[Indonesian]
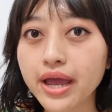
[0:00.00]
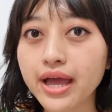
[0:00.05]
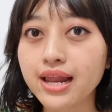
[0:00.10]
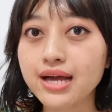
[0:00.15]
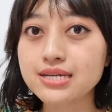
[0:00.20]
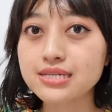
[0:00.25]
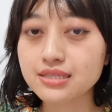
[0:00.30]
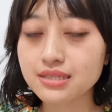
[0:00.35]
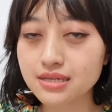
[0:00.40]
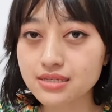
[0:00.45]

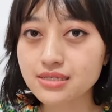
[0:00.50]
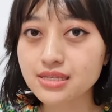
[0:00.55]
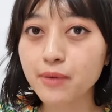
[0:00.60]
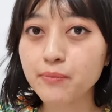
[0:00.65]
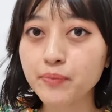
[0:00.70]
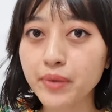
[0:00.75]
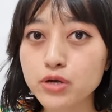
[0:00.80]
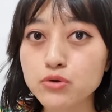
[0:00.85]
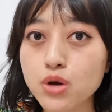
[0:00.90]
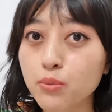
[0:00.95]
elastis,
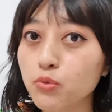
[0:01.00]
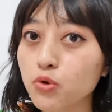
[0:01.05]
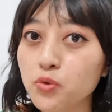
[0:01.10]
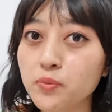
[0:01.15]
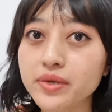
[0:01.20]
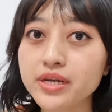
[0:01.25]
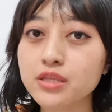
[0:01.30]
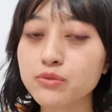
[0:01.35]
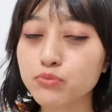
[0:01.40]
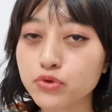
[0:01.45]
sampai 20
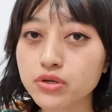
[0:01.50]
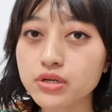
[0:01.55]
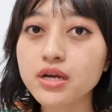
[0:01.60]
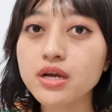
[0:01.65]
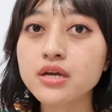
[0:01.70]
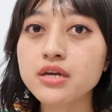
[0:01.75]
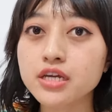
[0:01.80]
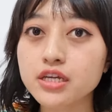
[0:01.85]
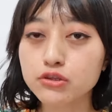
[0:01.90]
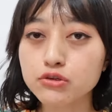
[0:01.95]
menit pun
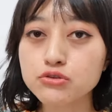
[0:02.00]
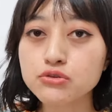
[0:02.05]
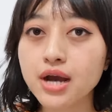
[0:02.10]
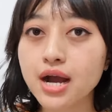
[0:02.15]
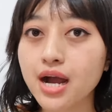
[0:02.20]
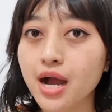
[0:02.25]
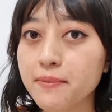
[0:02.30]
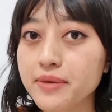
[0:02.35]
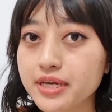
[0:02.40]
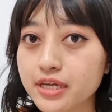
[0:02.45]
itu juga
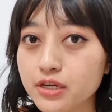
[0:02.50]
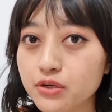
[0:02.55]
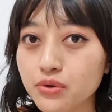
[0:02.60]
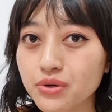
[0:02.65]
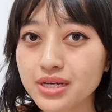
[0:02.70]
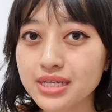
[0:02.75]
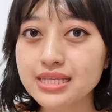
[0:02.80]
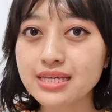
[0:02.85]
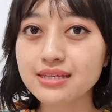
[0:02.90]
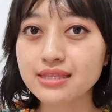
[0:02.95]
nggak bikin
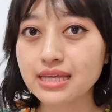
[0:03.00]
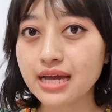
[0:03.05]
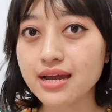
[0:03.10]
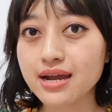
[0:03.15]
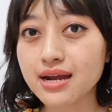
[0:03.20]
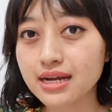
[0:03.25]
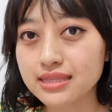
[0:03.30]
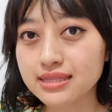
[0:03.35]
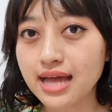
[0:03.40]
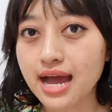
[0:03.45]
kulit kita
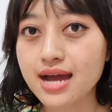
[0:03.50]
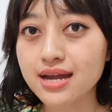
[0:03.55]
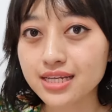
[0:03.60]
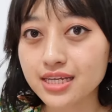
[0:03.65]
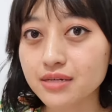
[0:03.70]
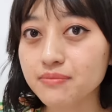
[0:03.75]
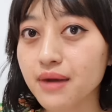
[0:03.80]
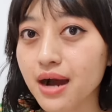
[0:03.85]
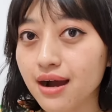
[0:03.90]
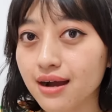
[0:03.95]
yang
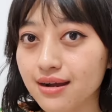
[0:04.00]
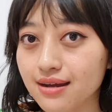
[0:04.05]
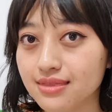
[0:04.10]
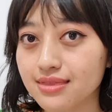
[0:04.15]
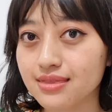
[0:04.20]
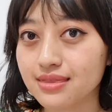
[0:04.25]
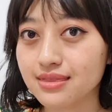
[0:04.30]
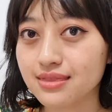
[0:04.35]
ketarik banget